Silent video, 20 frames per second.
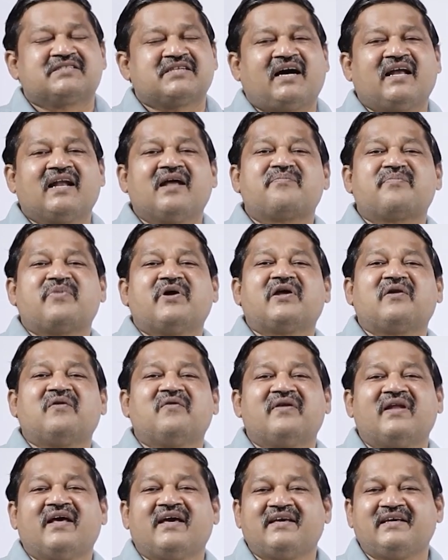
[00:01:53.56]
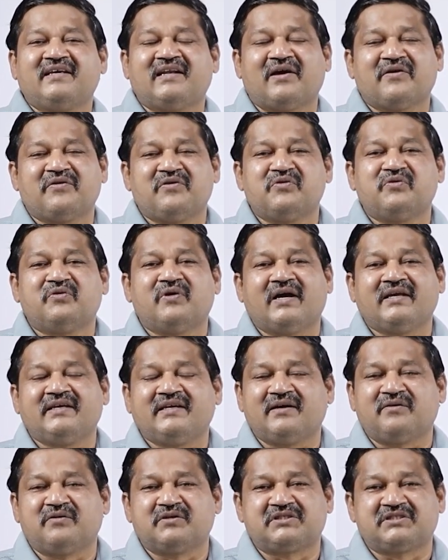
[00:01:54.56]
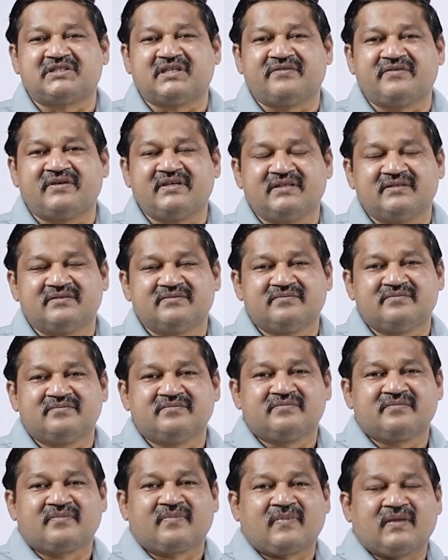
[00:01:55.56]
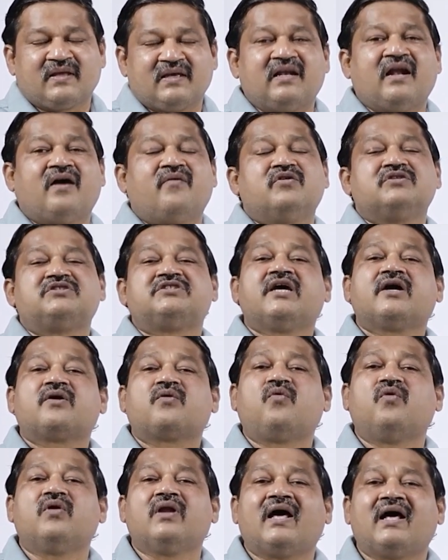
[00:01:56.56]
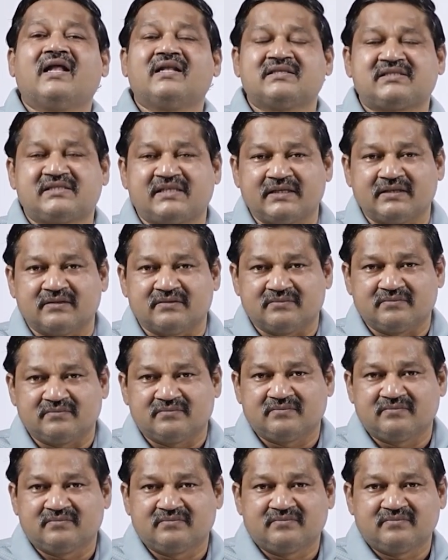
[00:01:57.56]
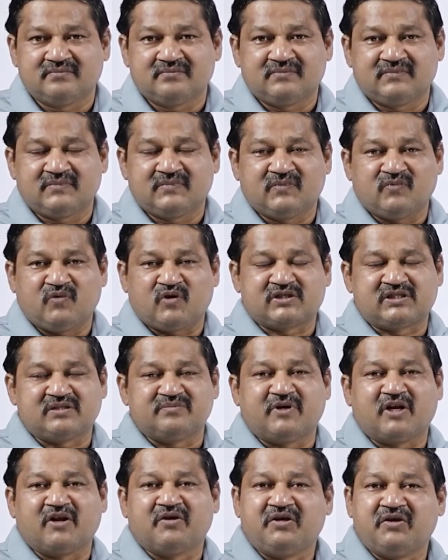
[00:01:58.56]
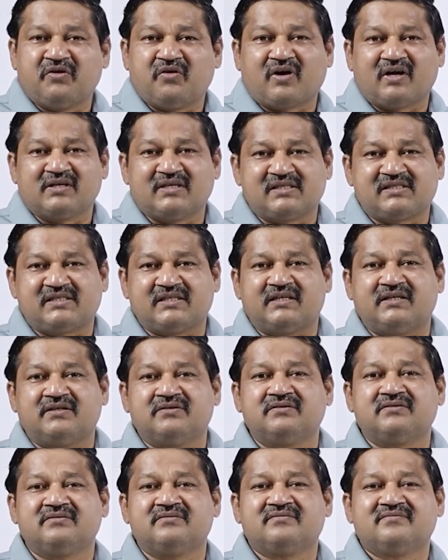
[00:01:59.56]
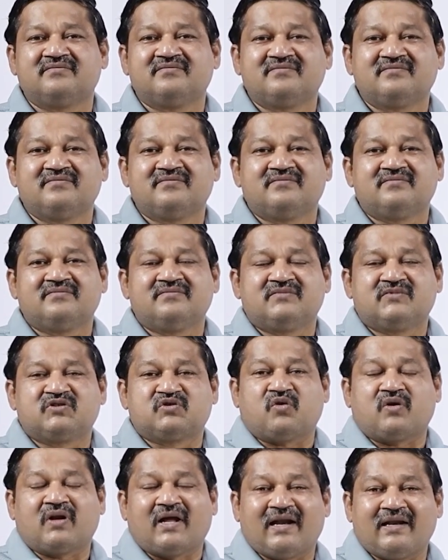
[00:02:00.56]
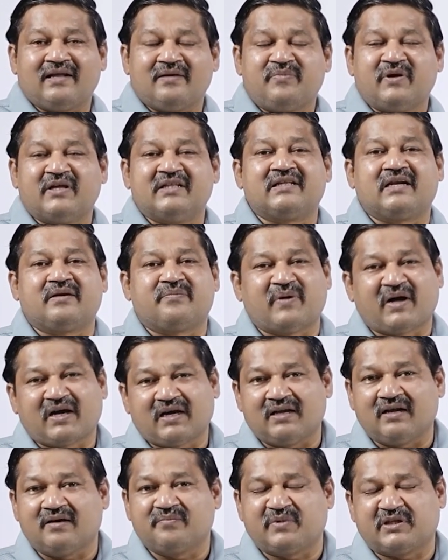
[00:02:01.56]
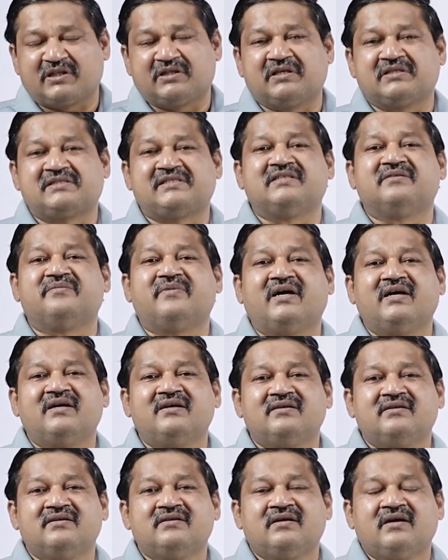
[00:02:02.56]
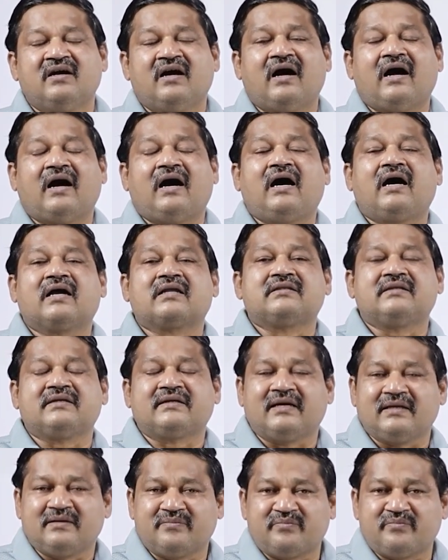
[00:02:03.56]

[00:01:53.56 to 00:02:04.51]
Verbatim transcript: చాలా పేర్లు ఉన్నాయి ఇలా యుఐఏ వచ్చేవి ఇలా వచ్చే కునాల్ సింగ్ ఒక సినిమాలో హీరోగా చేశాడు సోనాలి బేంద్రి పక్కన పెద్ద సినిమా ఆర్థిక